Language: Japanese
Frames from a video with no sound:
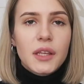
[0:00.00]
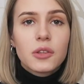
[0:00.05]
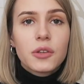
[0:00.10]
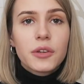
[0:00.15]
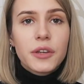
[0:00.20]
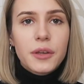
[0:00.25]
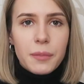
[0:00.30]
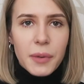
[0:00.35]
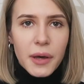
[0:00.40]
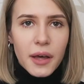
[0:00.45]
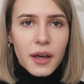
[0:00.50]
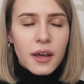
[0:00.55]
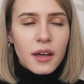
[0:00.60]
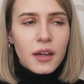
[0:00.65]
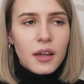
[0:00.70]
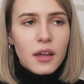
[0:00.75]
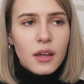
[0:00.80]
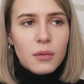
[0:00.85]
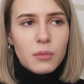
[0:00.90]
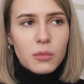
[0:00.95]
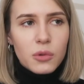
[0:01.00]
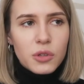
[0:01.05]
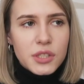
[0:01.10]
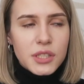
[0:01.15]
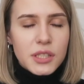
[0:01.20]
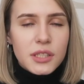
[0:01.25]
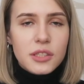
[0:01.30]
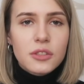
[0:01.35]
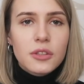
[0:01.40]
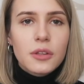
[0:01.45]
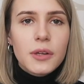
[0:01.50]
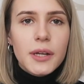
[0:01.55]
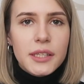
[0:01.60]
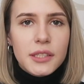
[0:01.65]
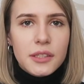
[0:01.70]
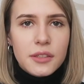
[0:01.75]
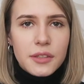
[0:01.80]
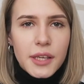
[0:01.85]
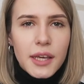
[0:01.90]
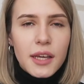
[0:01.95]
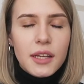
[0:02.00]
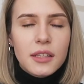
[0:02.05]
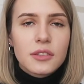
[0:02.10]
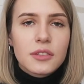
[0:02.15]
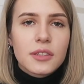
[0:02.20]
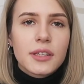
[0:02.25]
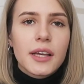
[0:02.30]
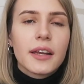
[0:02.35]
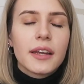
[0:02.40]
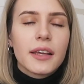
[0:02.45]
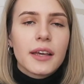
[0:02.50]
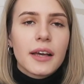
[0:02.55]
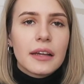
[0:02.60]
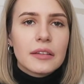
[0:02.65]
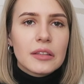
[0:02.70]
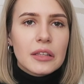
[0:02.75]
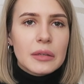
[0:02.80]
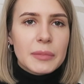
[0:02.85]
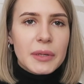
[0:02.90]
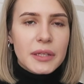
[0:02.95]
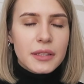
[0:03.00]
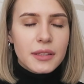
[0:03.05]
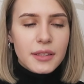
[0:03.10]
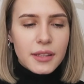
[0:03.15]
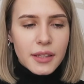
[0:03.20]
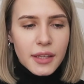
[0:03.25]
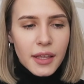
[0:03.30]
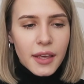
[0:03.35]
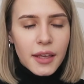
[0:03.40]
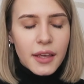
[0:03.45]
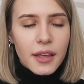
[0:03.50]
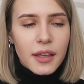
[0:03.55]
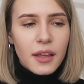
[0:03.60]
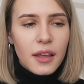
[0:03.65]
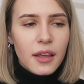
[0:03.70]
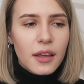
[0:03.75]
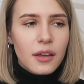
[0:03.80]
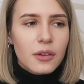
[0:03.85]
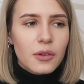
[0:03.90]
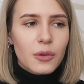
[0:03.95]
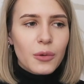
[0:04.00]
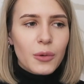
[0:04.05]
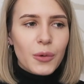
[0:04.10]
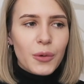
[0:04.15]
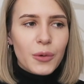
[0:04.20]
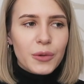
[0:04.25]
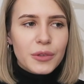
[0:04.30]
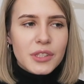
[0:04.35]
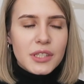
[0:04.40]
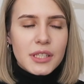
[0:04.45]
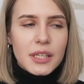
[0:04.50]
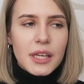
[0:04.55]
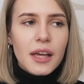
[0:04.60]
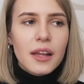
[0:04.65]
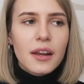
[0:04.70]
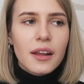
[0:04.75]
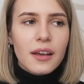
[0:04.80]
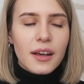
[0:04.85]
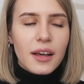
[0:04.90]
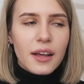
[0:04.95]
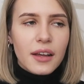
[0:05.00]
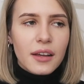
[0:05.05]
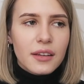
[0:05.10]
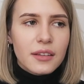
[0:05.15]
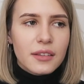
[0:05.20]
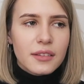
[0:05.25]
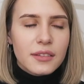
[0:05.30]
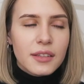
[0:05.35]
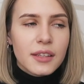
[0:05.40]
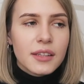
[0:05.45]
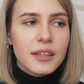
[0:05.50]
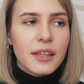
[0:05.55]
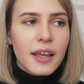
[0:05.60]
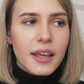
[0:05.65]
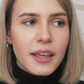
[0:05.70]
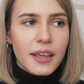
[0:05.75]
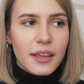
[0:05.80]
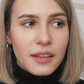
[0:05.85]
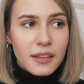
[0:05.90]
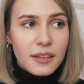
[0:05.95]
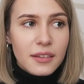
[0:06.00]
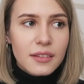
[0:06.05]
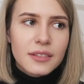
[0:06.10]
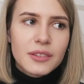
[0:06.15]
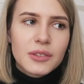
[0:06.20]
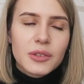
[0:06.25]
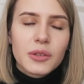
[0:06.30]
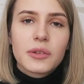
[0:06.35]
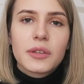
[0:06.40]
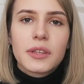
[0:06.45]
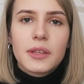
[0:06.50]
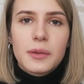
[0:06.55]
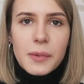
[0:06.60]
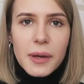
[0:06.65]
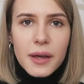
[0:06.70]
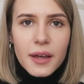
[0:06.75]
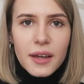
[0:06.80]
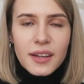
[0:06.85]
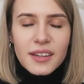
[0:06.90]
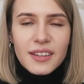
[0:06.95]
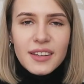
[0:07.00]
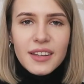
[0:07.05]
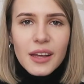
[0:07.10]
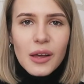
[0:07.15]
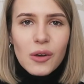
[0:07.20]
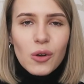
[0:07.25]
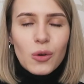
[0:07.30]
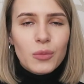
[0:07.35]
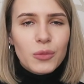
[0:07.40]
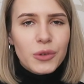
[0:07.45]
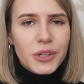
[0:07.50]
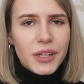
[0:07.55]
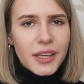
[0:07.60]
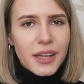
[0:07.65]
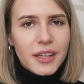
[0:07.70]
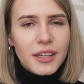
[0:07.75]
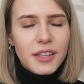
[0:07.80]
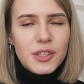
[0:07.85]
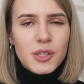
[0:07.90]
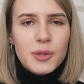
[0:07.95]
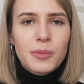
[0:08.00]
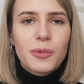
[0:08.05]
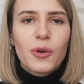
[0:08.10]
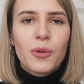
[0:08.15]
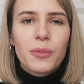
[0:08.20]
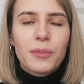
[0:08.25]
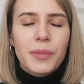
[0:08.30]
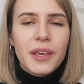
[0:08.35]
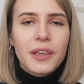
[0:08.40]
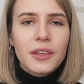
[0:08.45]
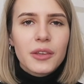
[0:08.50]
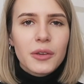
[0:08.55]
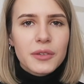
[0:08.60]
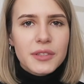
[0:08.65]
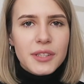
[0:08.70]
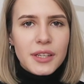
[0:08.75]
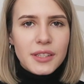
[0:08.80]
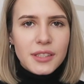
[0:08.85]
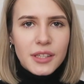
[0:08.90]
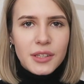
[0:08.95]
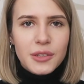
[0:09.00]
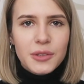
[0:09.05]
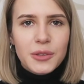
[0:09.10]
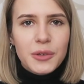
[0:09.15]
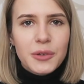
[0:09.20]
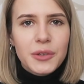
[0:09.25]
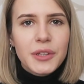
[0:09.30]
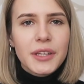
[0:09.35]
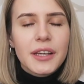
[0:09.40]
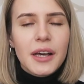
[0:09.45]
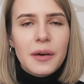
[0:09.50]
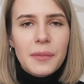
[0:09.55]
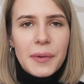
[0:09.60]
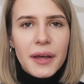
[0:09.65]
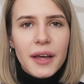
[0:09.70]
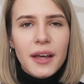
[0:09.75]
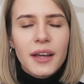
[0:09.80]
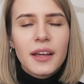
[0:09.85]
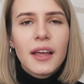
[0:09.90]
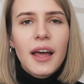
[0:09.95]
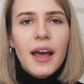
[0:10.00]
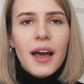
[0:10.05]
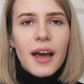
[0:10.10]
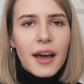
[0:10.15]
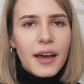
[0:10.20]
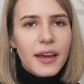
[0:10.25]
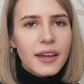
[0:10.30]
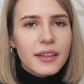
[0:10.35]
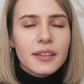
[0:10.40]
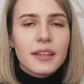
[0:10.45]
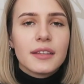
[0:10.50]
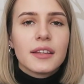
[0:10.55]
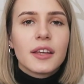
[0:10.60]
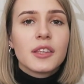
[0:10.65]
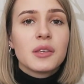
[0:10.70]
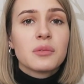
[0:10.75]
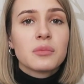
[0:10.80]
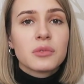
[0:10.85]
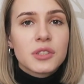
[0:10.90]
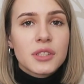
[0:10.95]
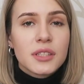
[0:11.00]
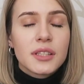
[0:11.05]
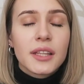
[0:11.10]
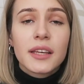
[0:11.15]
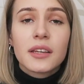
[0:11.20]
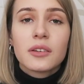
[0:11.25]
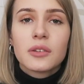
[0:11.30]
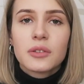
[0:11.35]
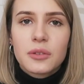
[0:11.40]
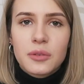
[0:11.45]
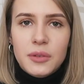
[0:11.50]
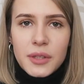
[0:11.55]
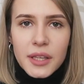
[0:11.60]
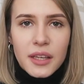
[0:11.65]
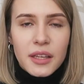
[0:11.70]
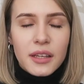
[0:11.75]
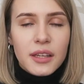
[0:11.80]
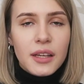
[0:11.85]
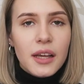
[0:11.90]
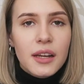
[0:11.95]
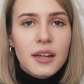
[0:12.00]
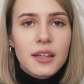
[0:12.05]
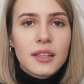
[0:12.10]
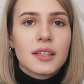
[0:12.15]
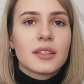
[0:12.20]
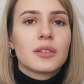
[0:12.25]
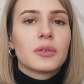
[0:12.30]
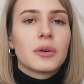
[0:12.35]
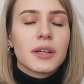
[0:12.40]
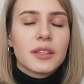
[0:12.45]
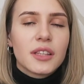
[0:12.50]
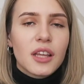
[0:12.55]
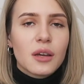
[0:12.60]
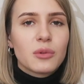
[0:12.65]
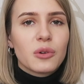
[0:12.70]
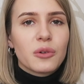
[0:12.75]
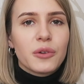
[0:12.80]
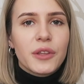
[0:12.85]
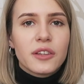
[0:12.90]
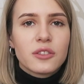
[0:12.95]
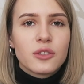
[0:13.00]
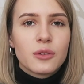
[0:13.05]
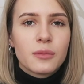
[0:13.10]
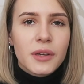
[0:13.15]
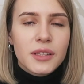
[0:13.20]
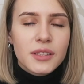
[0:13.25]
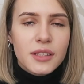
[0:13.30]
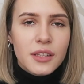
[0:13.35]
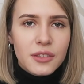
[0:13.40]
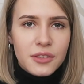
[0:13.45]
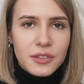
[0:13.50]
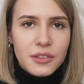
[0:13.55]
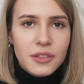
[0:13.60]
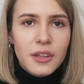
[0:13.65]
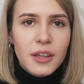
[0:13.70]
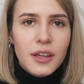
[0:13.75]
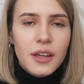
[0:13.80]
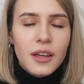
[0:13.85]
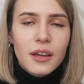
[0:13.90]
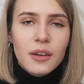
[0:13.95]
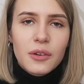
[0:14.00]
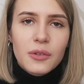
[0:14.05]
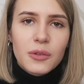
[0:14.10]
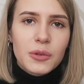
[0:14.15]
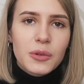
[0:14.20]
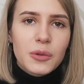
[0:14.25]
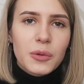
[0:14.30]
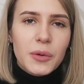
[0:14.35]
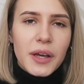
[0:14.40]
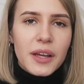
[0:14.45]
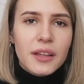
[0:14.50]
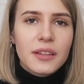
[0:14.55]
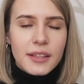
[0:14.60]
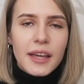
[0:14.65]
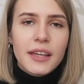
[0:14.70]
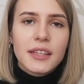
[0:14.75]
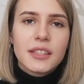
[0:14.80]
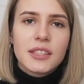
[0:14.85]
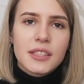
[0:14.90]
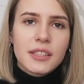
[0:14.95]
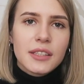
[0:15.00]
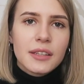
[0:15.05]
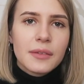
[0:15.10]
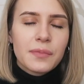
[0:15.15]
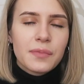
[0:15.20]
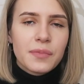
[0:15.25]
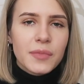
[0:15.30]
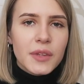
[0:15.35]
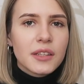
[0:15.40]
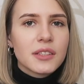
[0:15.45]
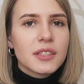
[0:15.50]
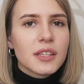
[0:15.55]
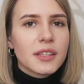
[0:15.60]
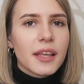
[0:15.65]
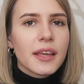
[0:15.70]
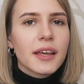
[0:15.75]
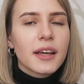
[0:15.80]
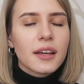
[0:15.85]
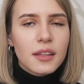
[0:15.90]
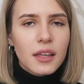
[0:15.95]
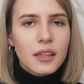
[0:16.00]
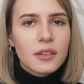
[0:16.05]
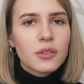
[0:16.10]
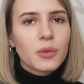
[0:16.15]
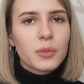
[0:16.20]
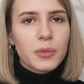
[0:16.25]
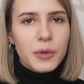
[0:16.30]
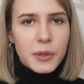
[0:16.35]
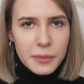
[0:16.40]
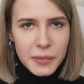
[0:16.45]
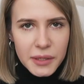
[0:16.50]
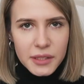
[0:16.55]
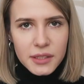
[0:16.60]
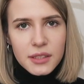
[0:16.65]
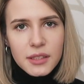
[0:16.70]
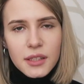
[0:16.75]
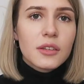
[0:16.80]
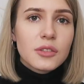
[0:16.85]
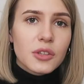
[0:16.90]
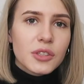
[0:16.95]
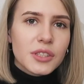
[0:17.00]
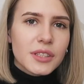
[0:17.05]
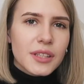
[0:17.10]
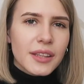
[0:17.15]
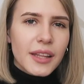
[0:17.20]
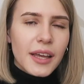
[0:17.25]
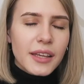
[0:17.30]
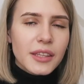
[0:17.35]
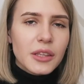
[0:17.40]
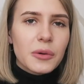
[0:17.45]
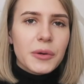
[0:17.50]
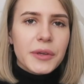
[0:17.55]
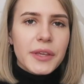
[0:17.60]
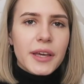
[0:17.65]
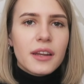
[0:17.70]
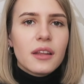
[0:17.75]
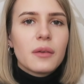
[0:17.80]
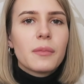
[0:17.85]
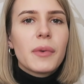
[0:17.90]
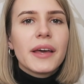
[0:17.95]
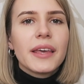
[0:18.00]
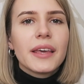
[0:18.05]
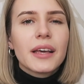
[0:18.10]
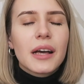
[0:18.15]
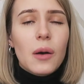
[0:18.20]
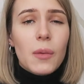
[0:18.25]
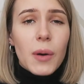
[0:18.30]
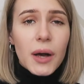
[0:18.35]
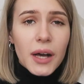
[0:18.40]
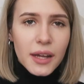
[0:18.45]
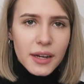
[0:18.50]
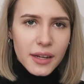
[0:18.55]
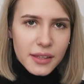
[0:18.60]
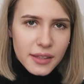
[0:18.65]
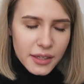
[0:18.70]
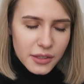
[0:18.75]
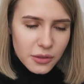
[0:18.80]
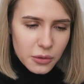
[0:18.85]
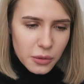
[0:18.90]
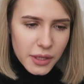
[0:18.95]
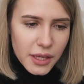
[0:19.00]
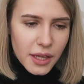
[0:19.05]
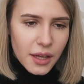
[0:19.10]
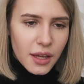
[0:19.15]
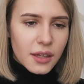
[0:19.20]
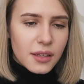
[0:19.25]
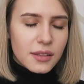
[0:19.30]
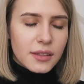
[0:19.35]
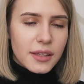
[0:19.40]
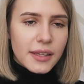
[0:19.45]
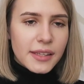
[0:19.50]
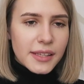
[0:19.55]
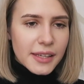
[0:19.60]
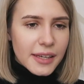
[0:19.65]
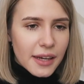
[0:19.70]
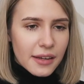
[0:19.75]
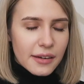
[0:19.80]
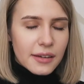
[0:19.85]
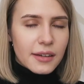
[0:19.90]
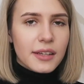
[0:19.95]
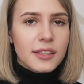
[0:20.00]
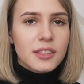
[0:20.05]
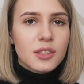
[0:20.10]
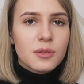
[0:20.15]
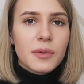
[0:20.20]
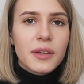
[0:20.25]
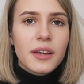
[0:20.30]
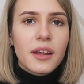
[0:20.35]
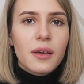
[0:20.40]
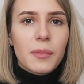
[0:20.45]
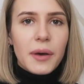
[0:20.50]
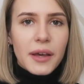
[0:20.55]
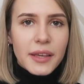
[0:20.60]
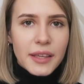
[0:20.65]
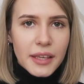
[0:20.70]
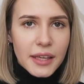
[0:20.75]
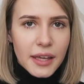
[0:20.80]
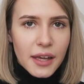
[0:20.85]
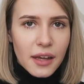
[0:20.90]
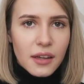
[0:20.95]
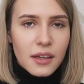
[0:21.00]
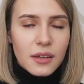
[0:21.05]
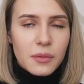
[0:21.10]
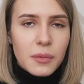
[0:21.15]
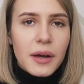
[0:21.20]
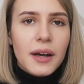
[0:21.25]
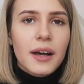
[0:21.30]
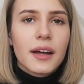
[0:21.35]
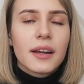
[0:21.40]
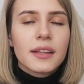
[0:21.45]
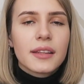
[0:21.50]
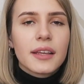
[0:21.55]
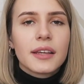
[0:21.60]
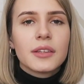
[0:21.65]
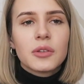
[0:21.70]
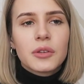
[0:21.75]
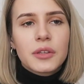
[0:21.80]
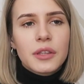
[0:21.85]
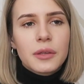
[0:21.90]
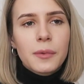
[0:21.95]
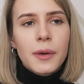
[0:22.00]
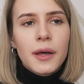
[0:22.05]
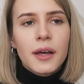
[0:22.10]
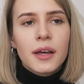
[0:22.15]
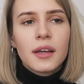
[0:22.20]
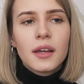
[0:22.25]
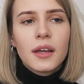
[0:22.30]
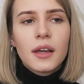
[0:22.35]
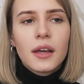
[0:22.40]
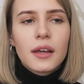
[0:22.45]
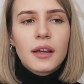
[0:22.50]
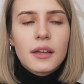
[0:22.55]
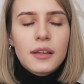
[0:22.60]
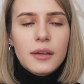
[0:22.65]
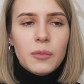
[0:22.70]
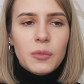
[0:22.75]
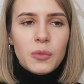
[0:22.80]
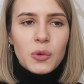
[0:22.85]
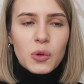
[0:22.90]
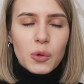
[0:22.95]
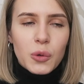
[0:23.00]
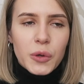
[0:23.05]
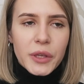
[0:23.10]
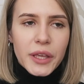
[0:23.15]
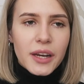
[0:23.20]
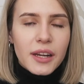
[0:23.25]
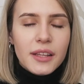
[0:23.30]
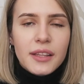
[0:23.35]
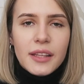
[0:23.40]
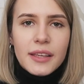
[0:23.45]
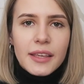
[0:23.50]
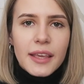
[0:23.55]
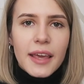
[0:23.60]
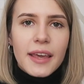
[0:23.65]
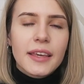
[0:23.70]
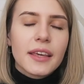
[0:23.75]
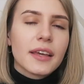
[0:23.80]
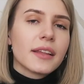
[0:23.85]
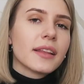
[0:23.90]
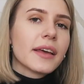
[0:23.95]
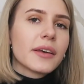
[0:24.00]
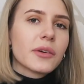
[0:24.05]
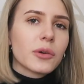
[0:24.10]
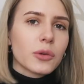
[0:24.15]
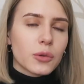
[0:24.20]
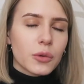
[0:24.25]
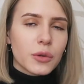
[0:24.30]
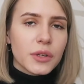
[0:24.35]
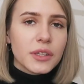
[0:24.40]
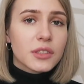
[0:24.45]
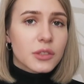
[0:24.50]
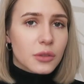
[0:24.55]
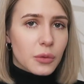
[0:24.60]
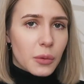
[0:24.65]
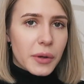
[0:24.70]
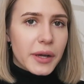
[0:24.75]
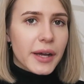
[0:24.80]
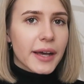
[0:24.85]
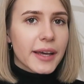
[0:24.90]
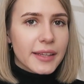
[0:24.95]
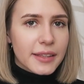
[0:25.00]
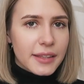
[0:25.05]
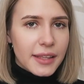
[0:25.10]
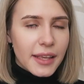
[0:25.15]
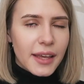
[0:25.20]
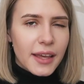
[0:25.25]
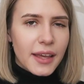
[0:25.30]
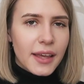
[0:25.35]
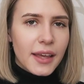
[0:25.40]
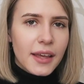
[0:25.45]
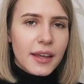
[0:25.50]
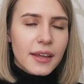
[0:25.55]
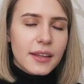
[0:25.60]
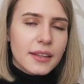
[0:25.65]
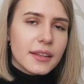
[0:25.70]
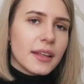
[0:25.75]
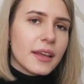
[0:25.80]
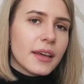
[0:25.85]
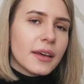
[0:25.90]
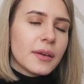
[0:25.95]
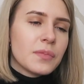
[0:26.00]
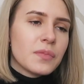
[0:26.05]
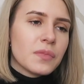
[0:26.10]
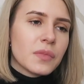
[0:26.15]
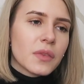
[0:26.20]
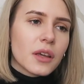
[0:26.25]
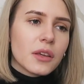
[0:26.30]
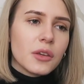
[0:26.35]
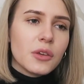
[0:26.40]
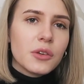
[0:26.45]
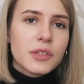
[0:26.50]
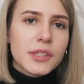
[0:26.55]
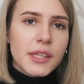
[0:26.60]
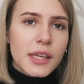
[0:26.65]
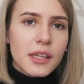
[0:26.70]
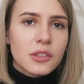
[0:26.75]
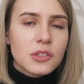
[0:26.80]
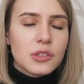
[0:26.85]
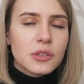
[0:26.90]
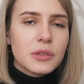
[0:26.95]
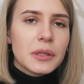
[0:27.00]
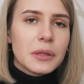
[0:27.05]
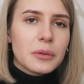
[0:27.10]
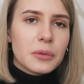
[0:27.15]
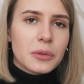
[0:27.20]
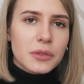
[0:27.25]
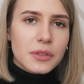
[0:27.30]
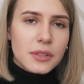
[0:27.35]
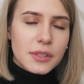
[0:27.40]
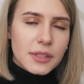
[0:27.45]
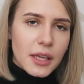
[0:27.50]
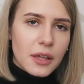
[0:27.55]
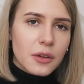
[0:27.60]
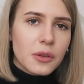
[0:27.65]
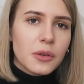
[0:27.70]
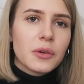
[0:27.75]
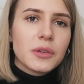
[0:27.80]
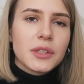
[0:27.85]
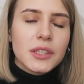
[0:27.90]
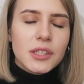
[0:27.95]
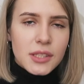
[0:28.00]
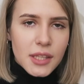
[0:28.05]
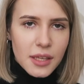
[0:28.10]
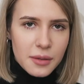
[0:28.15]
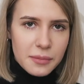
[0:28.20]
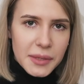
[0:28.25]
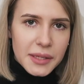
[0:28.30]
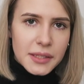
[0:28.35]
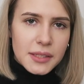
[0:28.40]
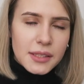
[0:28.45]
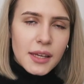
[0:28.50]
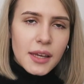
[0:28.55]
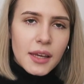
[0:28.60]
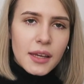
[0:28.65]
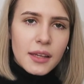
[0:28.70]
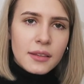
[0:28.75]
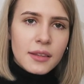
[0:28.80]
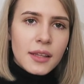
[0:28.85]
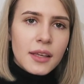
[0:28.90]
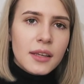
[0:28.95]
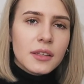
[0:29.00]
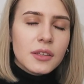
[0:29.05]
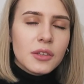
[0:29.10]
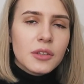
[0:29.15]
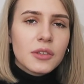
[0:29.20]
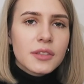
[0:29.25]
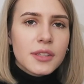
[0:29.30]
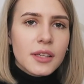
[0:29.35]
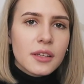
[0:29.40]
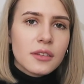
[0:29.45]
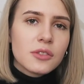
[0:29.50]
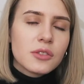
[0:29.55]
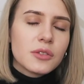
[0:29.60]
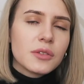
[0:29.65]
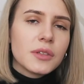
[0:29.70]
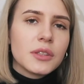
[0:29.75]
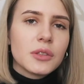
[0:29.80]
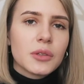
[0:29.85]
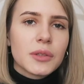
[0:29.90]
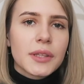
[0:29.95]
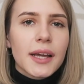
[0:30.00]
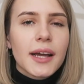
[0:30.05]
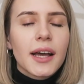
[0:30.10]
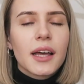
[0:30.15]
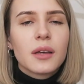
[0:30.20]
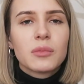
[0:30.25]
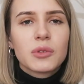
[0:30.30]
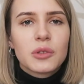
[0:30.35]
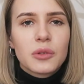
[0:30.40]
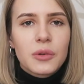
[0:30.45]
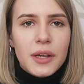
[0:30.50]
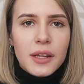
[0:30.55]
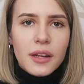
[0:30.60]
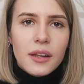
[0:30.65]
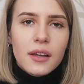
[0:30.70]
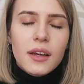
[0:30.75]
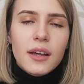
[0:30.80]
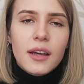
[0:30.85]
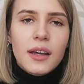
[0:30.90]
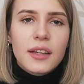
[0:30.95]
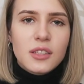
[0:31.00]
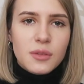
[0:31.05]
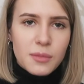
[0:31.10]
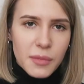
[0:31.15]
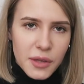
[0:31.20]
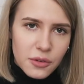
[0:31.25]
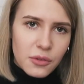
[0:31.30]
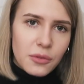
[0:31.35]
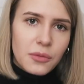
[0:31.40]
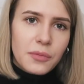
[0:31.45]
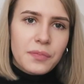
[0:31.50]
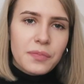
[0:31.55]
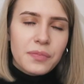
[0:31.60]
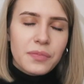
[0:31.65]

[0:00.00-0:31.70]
例えばもしストレスや疲れが溜まってこう力が出ない時は無理やり自分を勉強させるよりかはあえて何もしないことで体と頭を休ませることが大事なんじゃないかなと思いますそして何をやればいいかわからないとか何から始めればいいかわからない時はもうこうやらなきゃいけないことリストを書いてで優先順位をつけるようにしていますで優先順位の高いものから始める